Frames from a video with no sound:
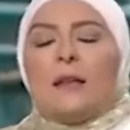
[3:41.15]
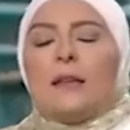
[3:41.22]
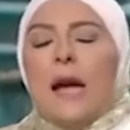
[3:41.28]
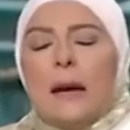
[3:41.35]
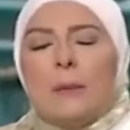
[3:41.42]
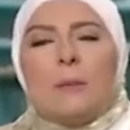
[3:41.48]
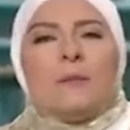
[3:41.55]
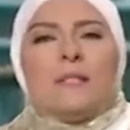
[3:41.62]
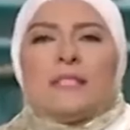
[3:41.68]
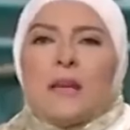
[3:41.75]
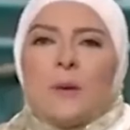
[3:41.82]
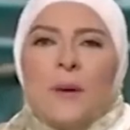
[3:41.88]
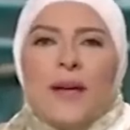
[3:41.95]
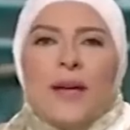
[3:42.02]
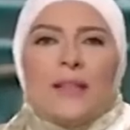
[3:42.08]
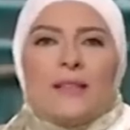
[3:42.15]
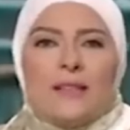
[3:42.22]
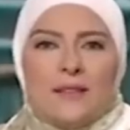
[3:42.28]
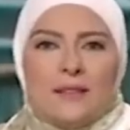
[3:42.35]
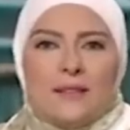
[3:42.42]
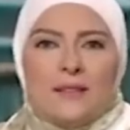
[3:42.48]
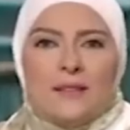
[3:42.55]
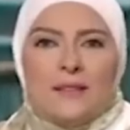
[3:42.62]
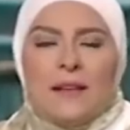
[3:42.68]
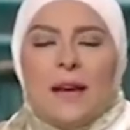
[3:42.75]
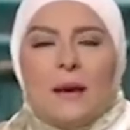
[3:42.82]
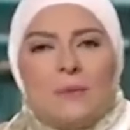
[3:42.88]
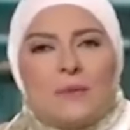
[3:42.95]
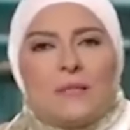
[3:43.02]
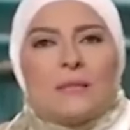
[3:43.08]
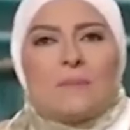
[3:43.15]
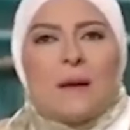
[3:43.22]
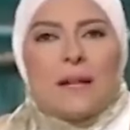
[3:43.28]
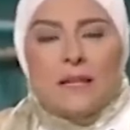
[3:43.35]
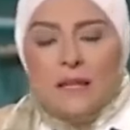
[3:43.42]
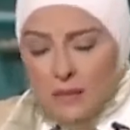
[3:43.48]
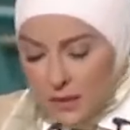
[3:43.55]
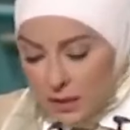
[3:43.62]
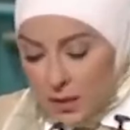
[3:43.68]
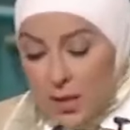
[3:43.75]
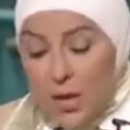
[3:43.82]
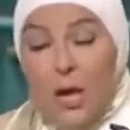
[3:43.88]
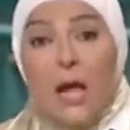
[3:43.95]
يا حبيبتي ثواني يا حبيبتي اسمعيني